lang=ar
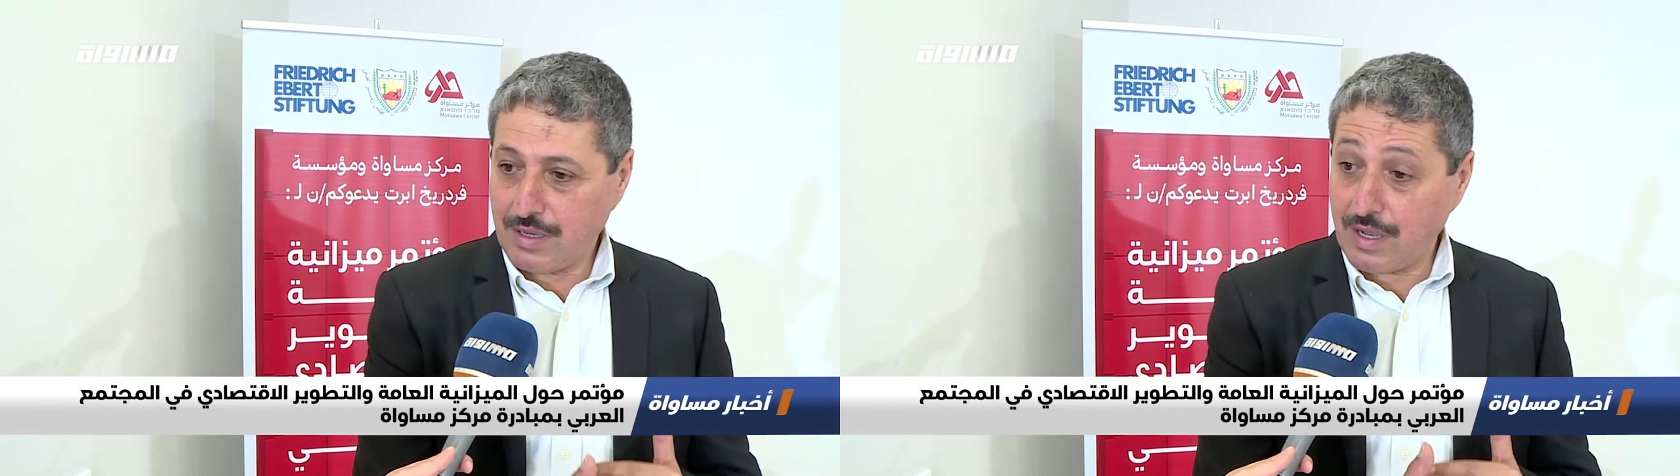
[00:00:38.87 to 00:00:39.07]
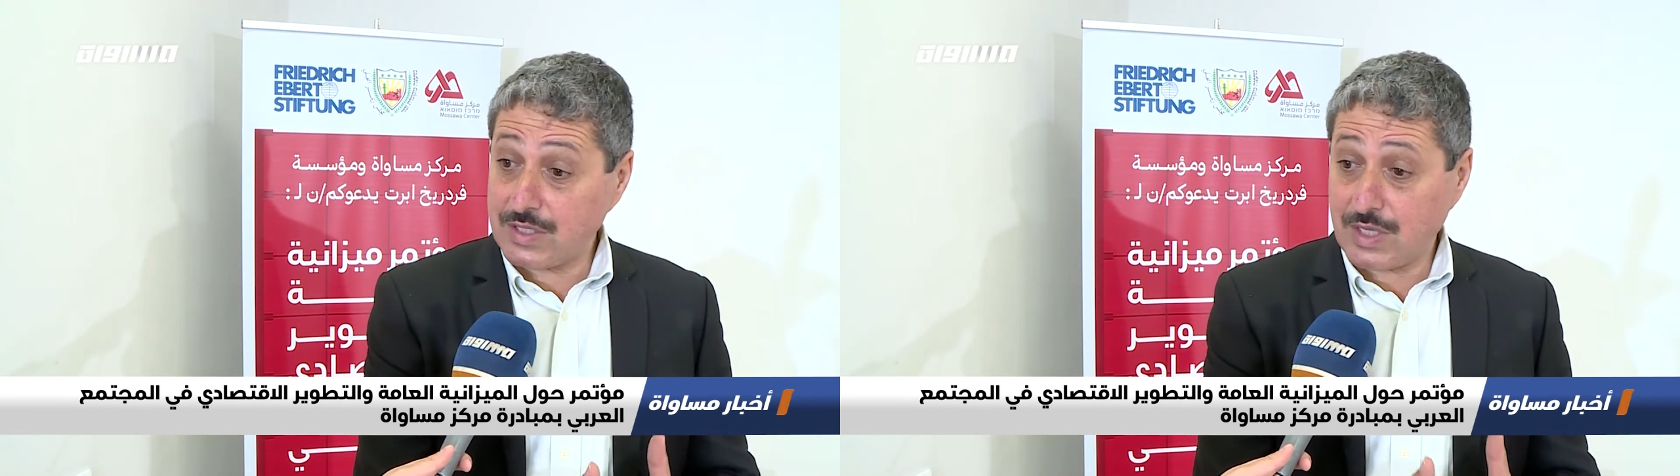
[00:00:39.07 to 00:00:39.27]

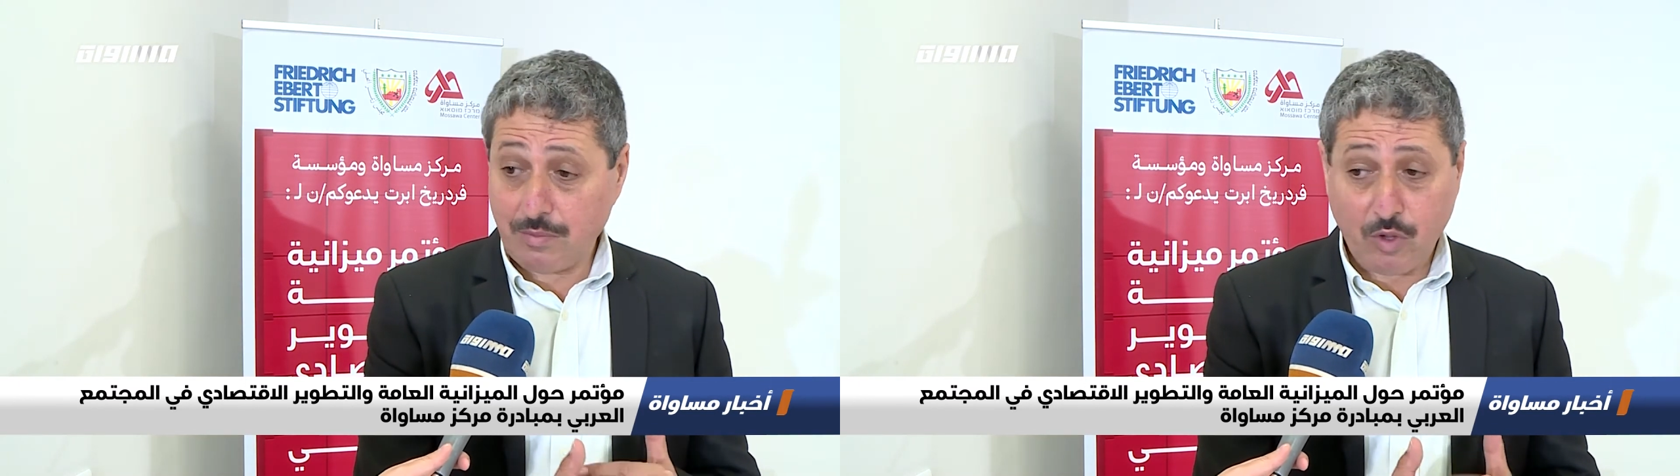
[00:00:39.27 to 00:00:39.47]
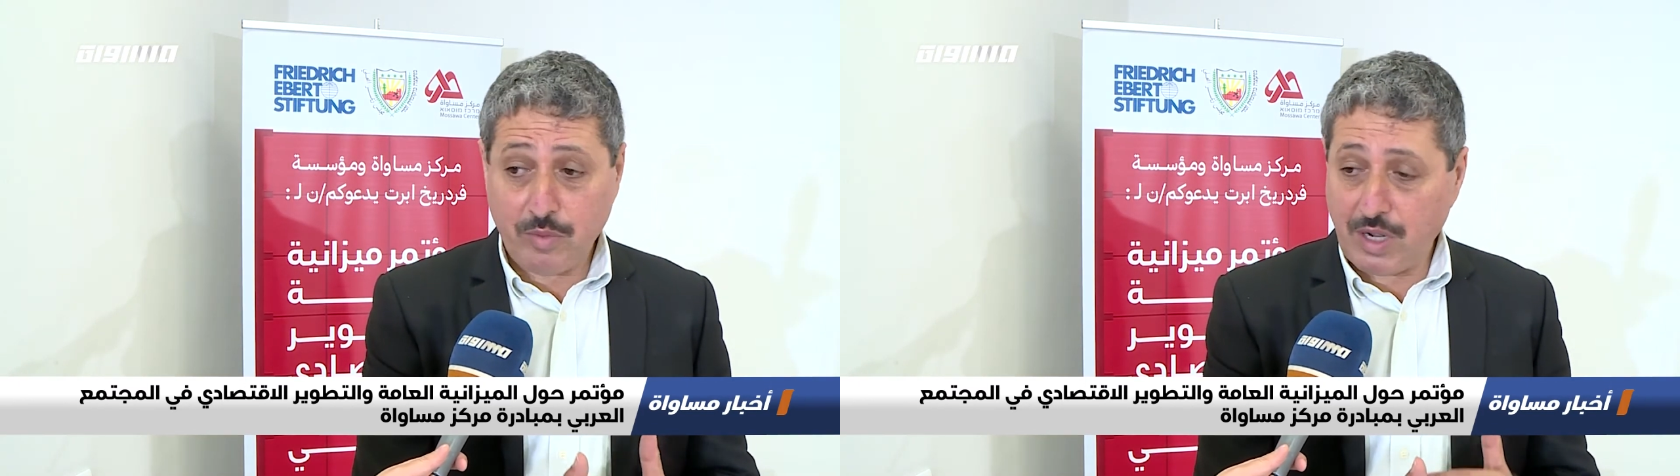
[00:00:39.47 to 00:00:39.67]
أقصر
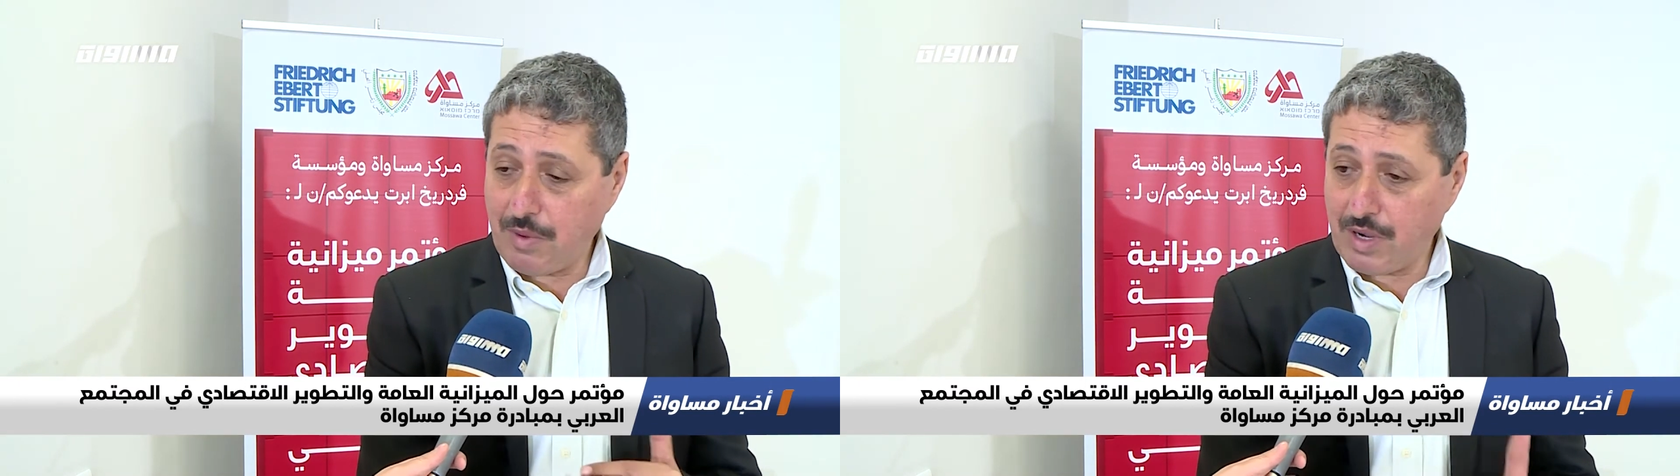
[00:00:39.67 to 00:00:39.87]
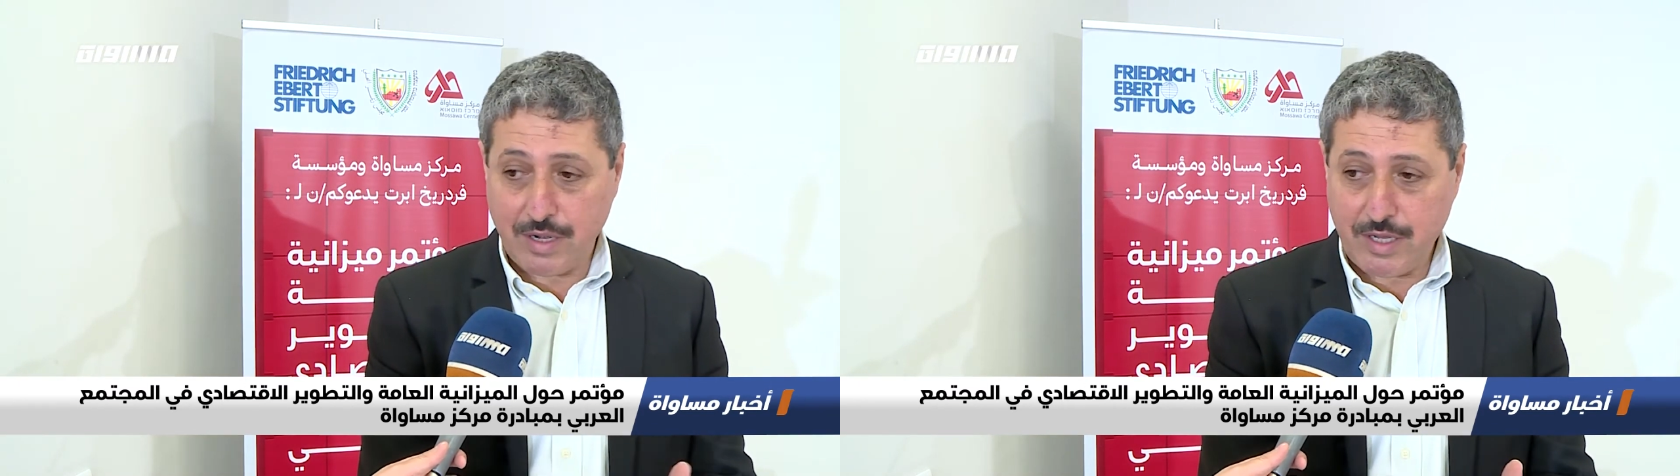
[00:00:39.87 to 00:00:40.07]
بعمر
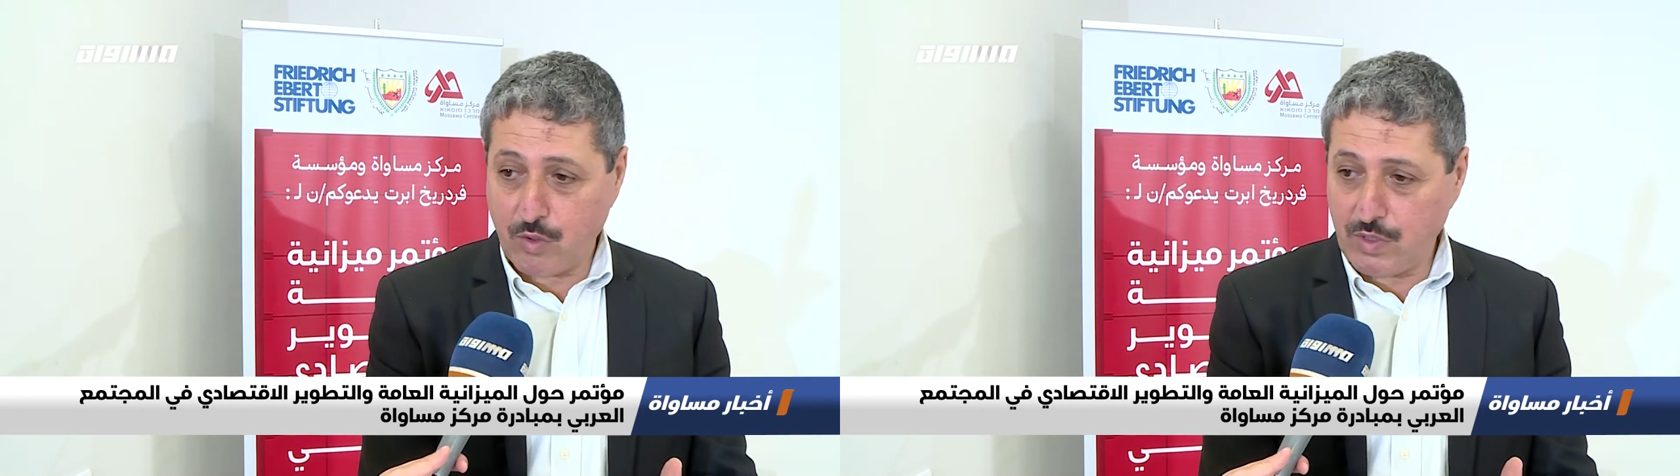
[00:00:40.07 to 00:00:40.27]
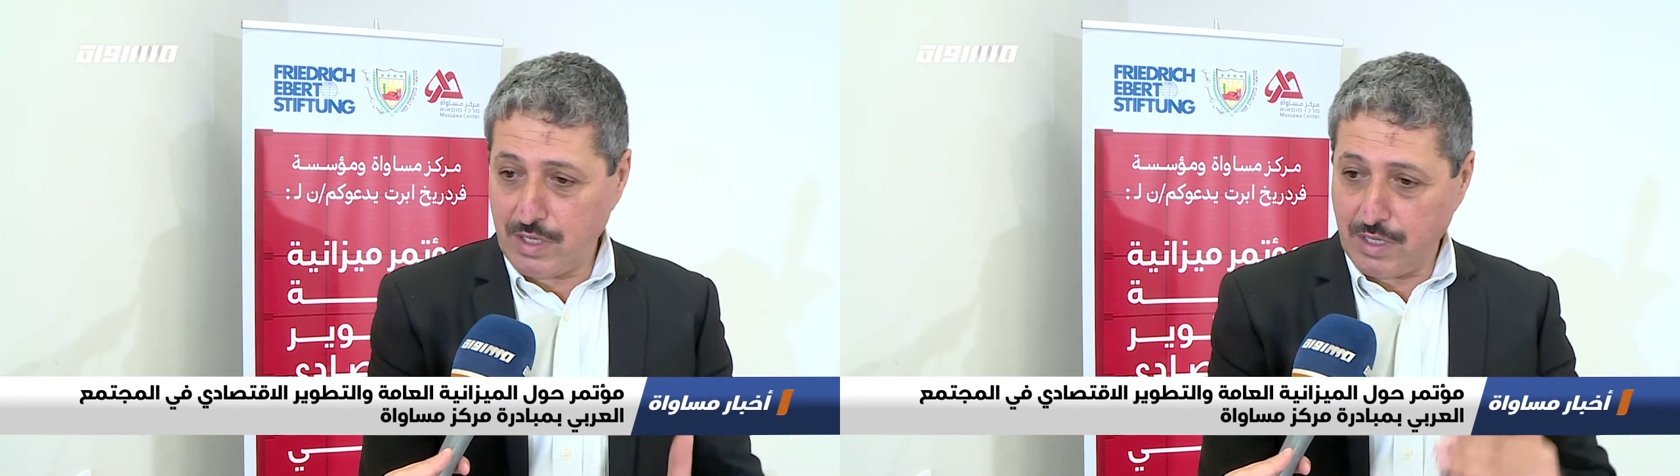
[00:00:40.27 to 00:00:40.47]
المرأة اليهودية